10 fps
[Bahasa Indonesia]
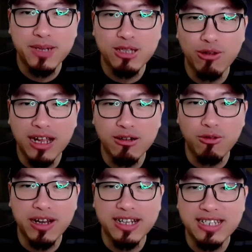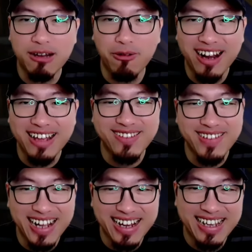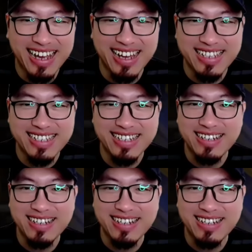betulan keluarin jewel atau enggak nih guys